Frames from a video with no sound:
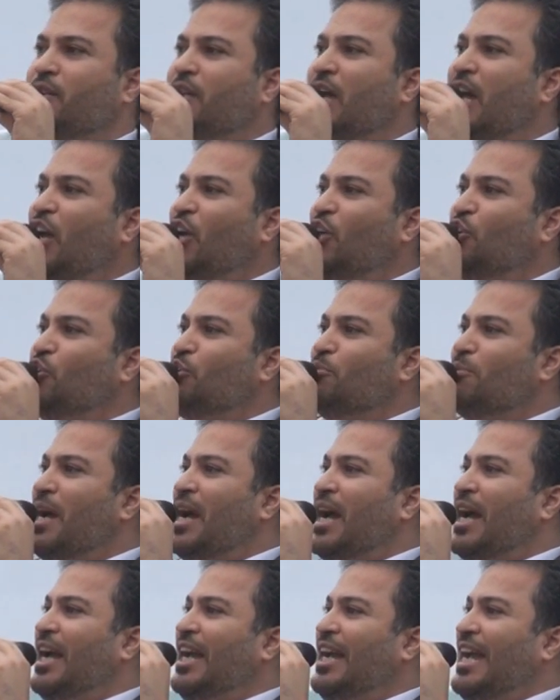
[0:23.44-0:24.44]
نحن
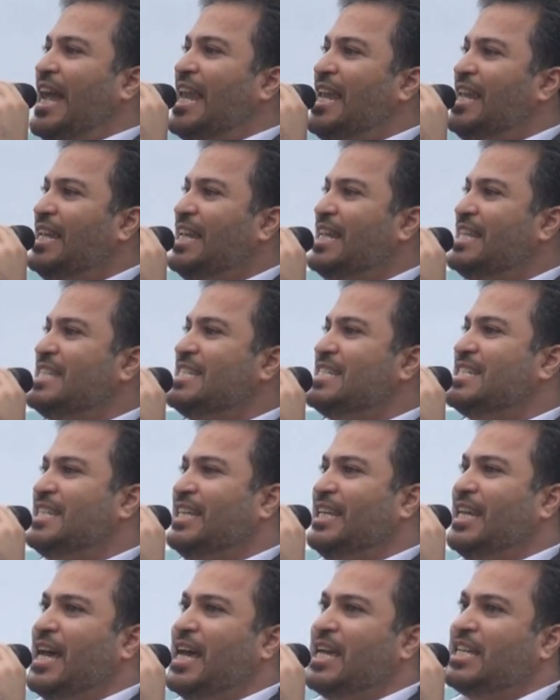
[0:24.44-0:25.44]
مع حل
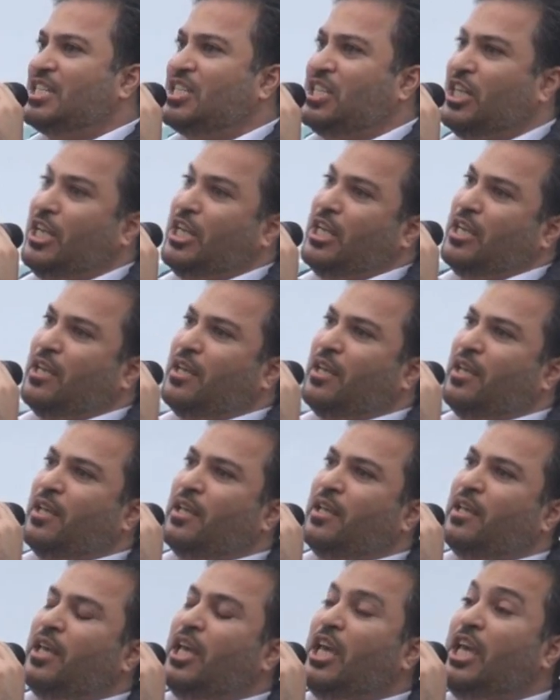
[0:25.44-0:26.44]
سياسي
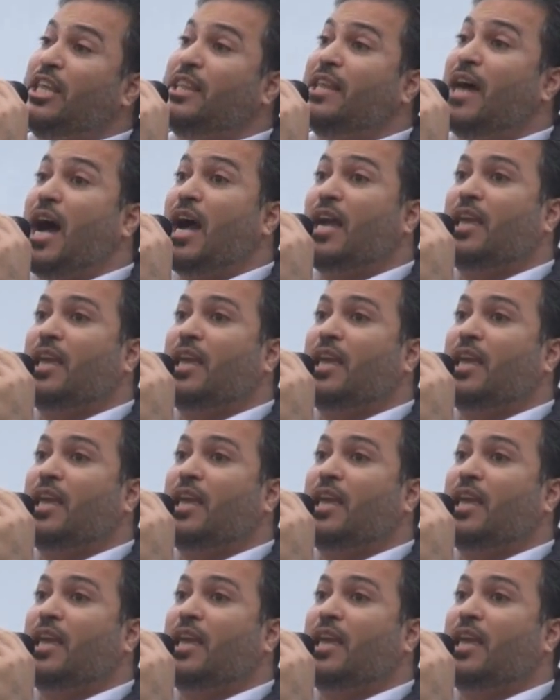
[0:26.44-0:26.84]
إذا